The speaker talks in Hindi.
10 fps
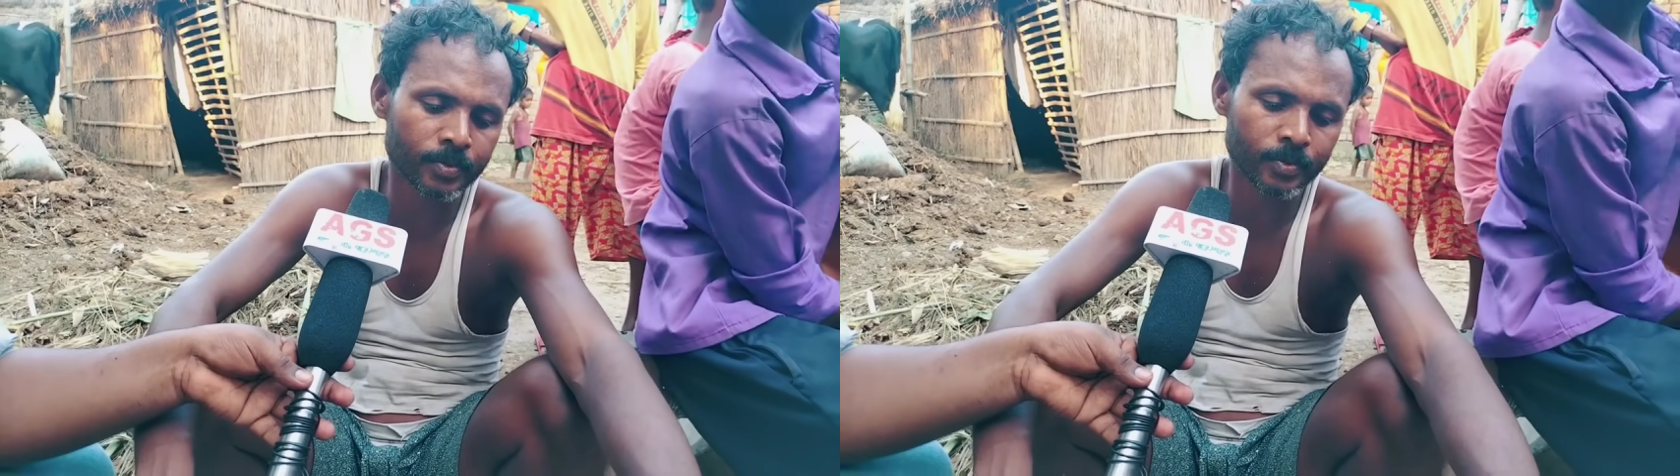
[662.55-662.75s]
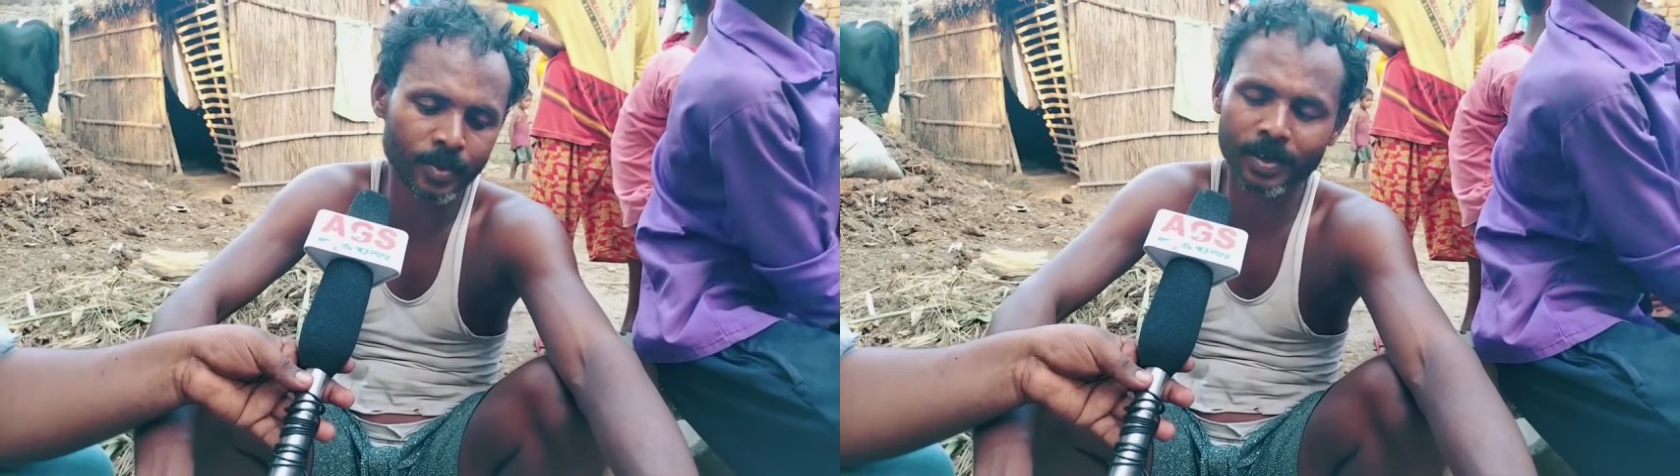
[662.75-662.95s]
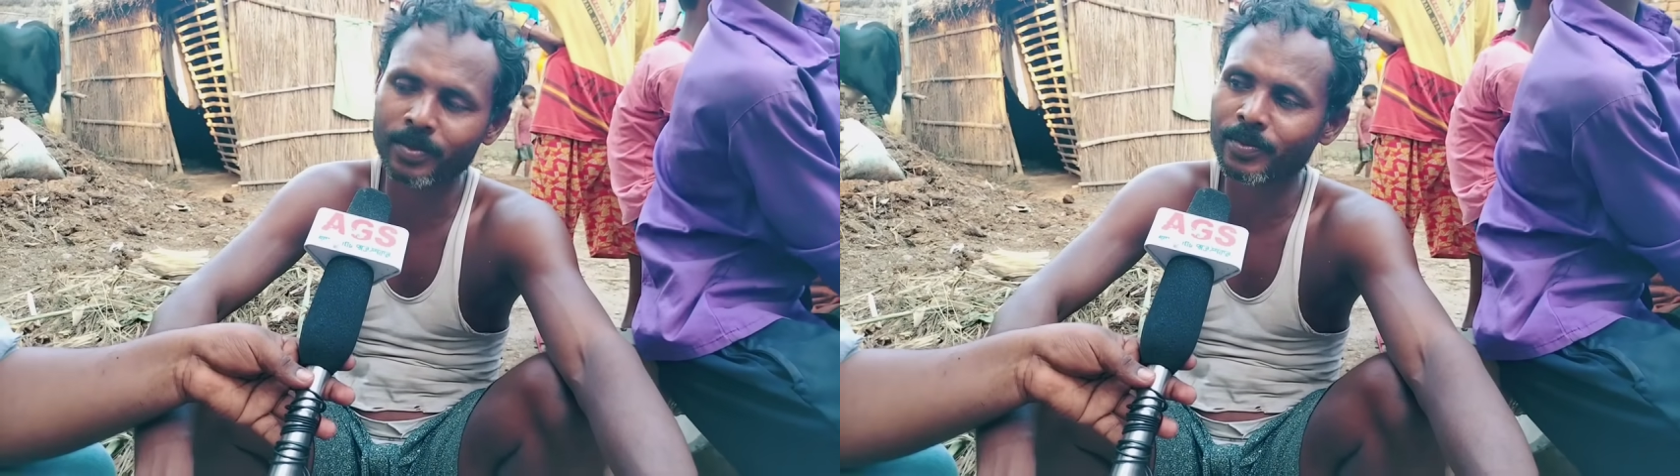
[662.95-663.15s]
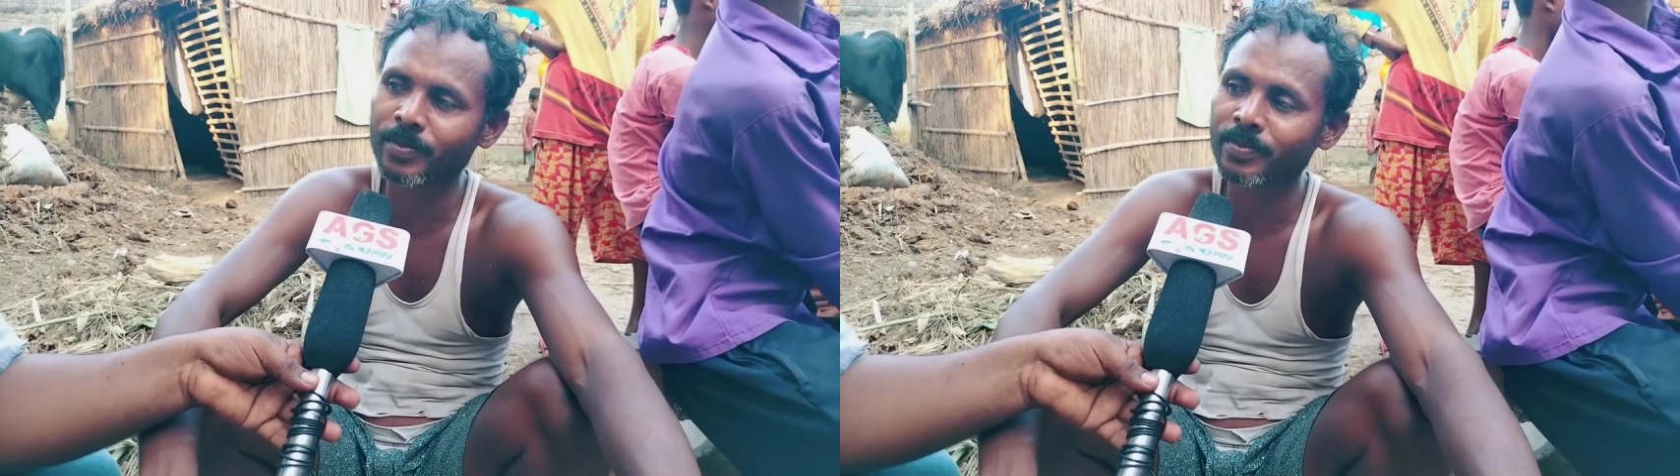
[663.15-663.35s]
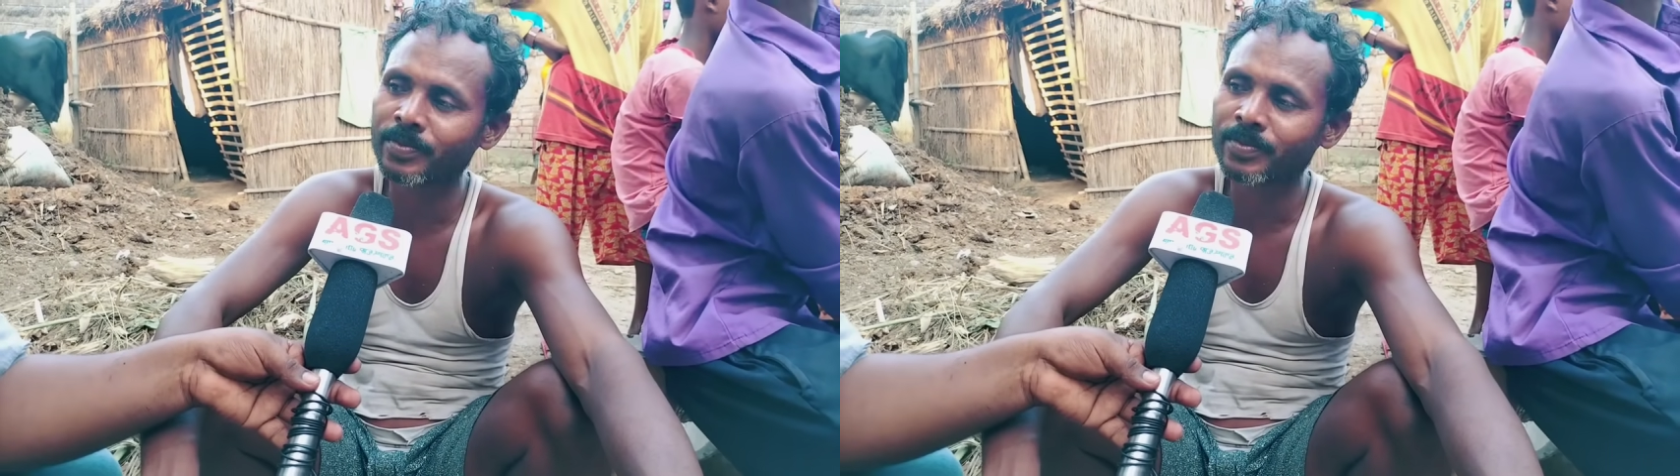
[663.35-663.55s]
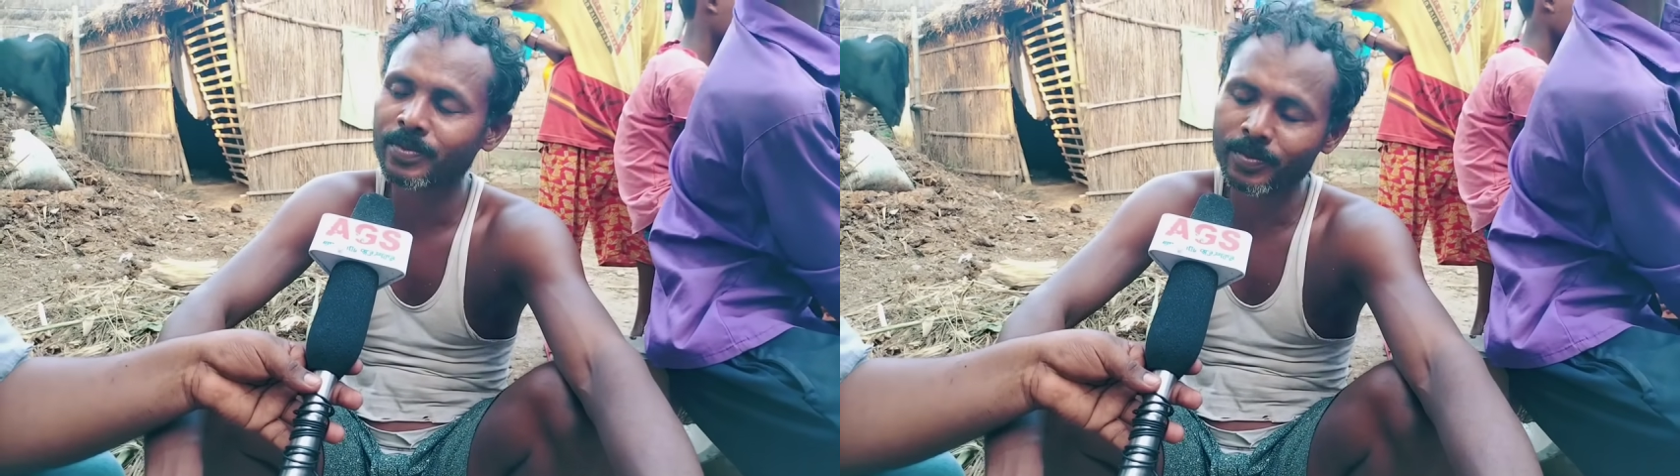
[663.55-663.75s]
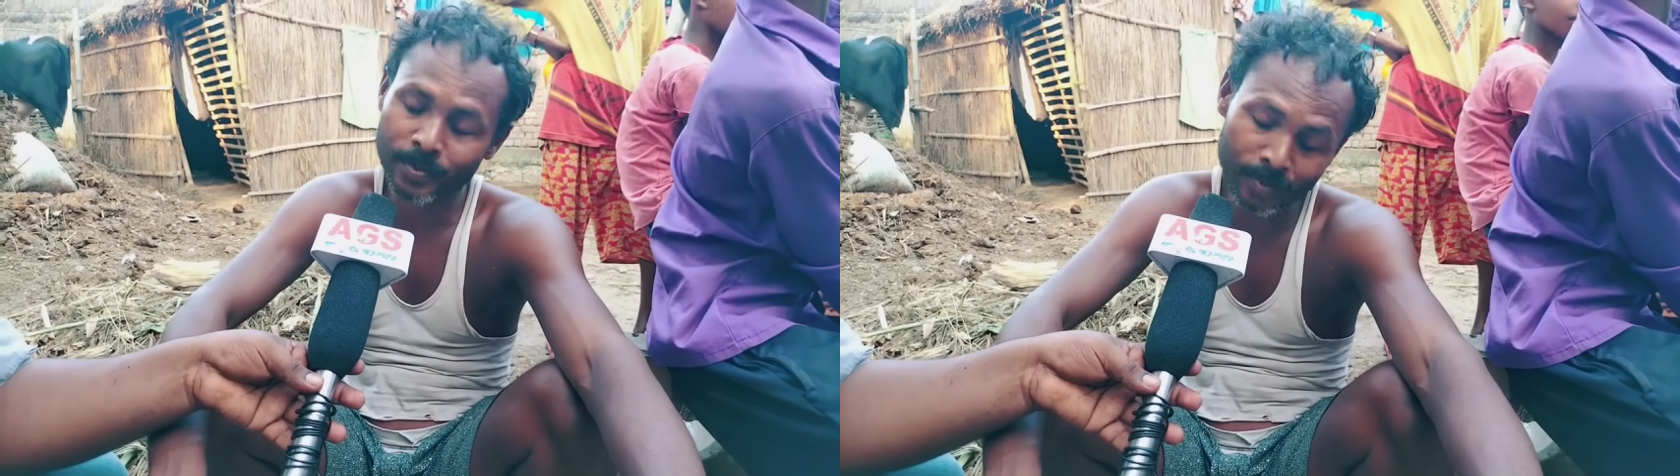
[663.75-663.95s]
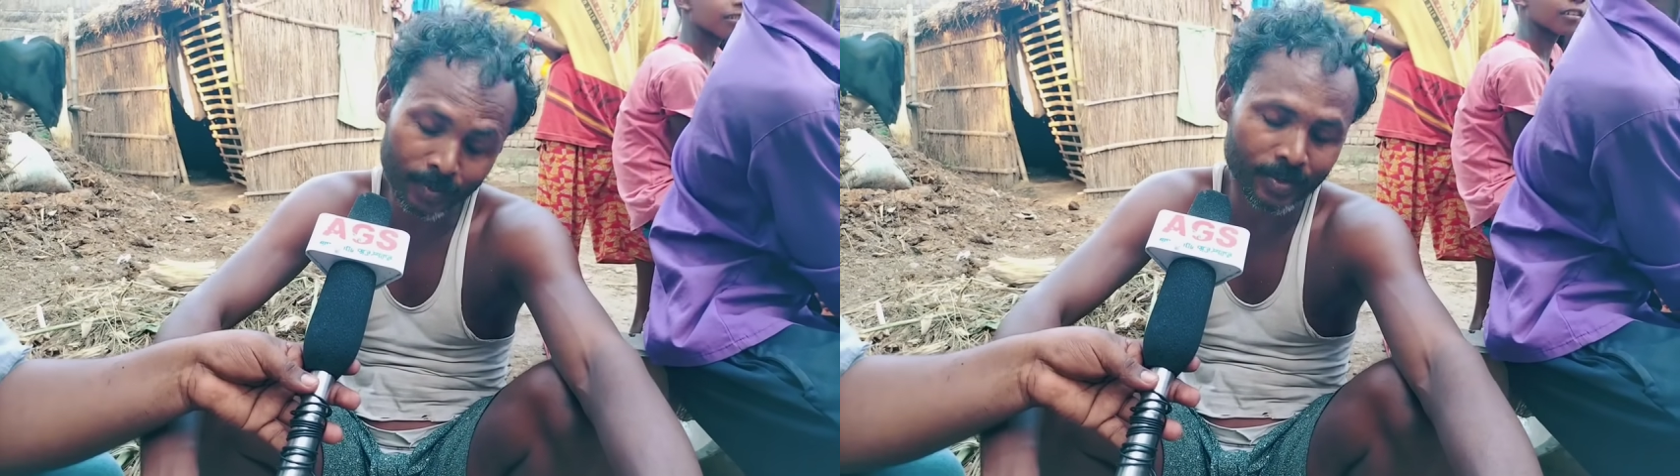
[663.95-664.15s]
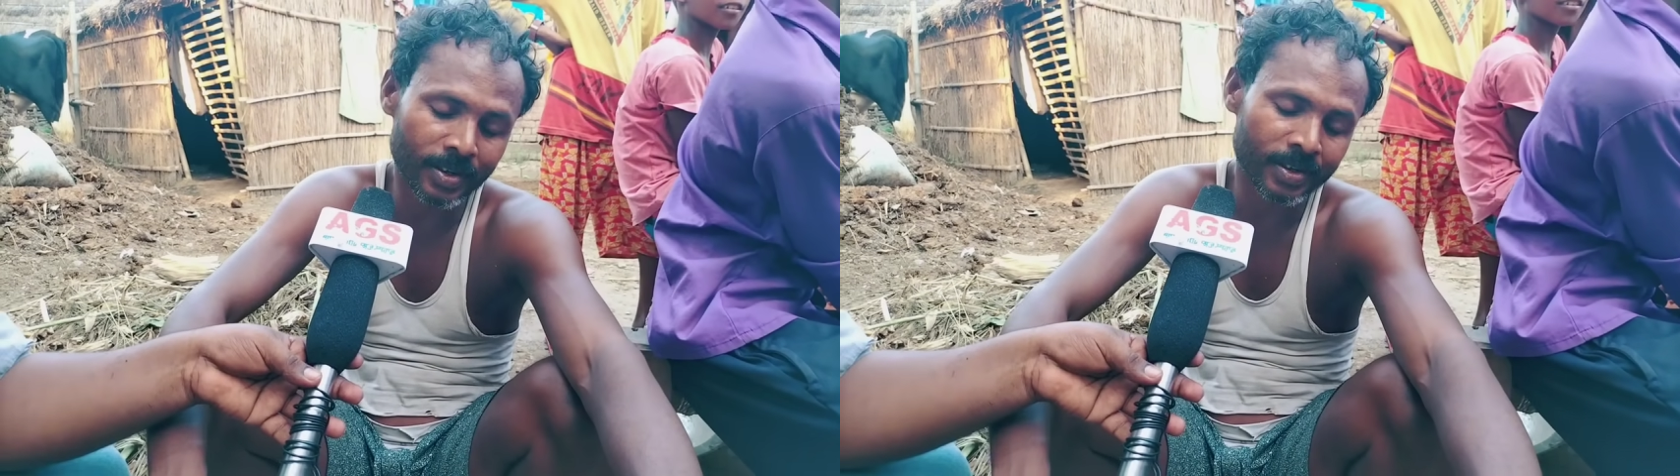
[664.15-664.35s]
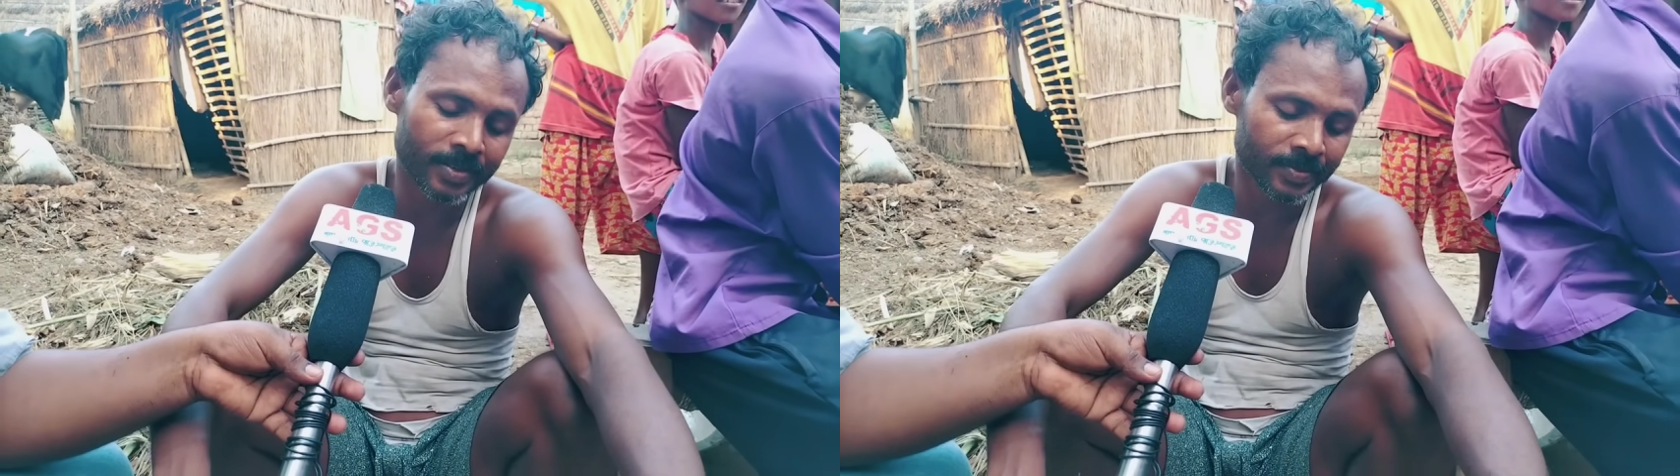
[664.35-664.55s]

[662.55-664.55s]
चुएल नु उहे बुझेला